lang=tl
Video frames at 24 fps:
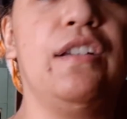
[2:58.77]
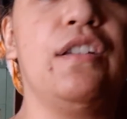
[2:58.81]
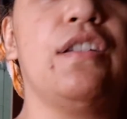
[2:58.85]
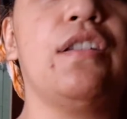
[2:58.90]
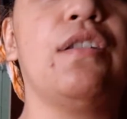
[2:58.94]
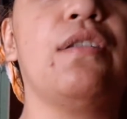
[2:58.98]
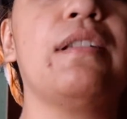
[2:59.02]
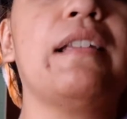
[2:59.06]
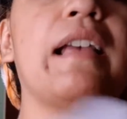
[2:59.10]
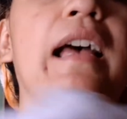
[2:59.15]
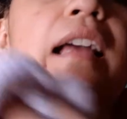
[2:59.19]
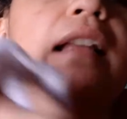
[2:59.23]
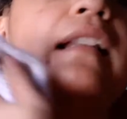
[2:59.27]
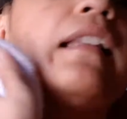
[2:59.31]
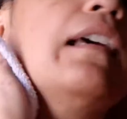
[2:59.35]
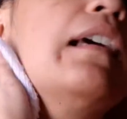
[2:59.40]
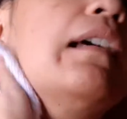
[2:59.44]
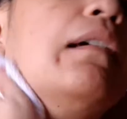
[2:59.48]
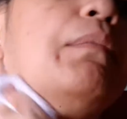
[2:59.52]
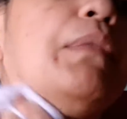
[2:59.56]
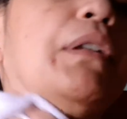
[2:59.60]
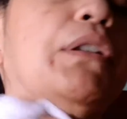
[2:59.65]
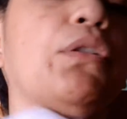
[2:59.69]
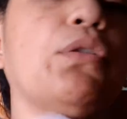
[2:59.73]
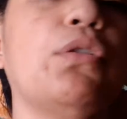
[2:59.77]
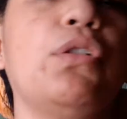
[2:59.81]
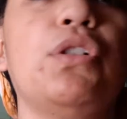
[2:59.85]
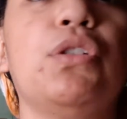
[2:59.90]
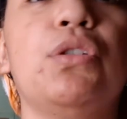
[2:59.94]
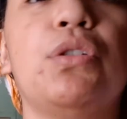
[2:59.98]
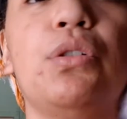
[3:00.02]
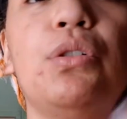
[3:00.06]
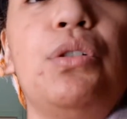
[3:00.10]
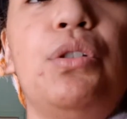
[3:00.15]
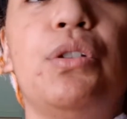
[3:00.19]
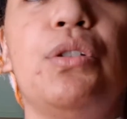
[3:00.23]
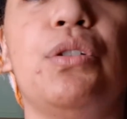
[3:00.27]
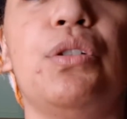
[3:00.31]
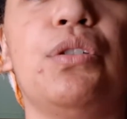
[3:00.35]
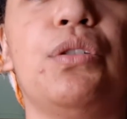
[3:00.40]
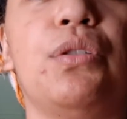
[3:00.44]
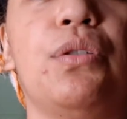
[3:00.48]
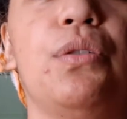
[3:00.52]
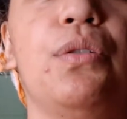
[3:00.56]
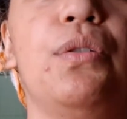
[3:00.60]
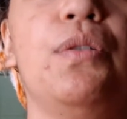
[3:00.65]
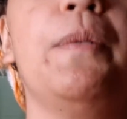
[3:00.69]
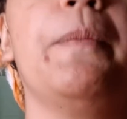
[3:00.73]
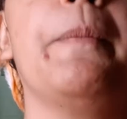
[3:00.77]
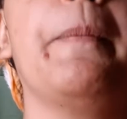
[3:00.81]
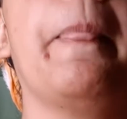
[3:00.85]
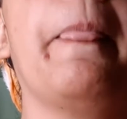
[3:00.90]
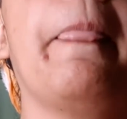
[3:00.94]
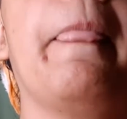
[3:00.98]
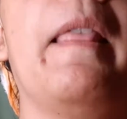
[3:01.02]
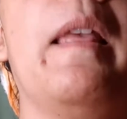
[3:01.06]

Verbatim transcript: So, sana matuloy-tuloy ko to